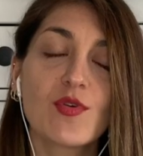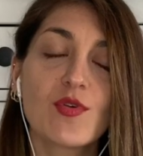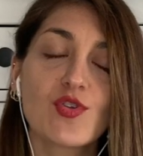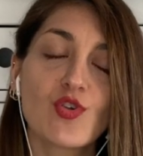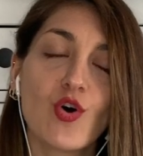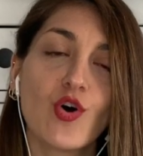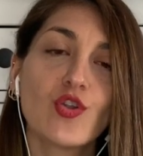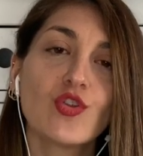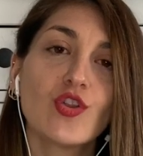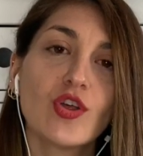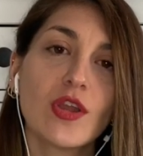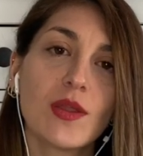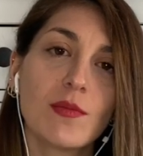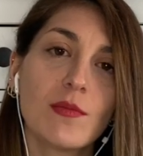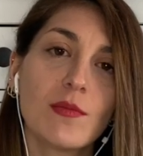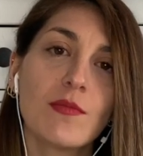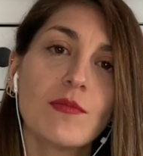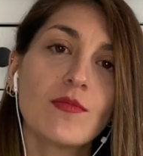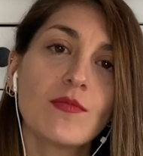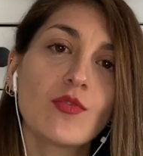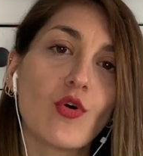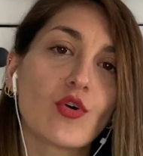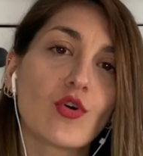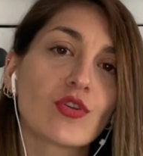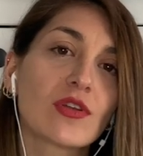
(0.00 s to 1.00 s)
son
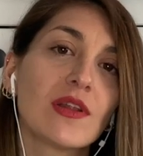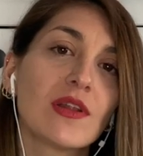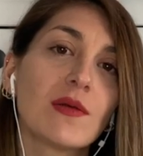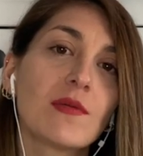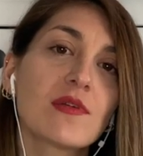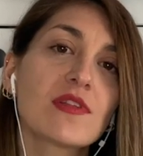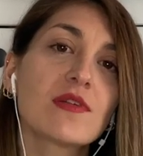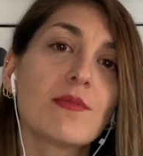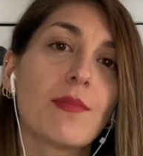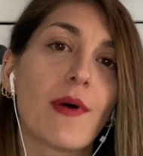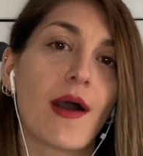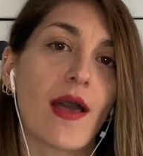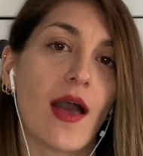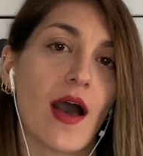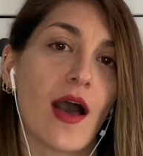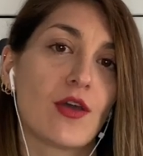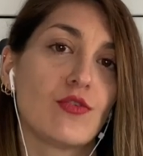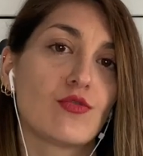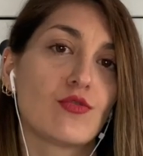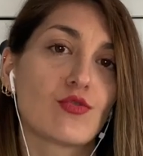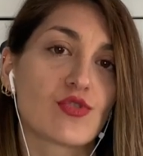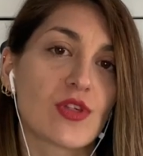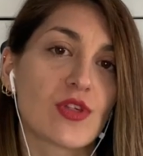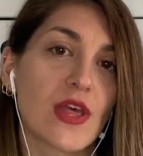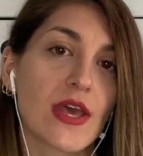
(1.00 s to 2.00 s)
dönemimin ortalaması bayağı
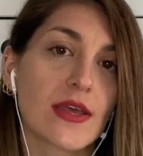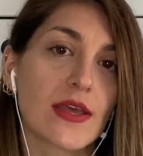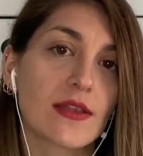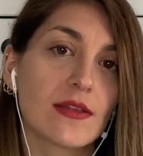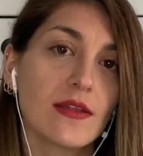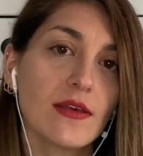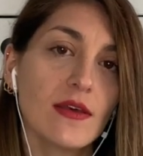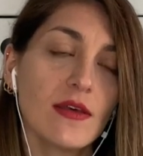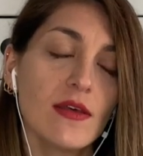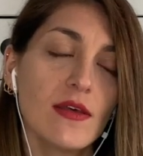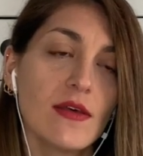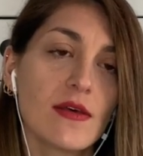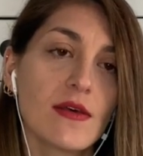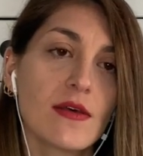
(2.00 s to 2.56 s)
yüksekti.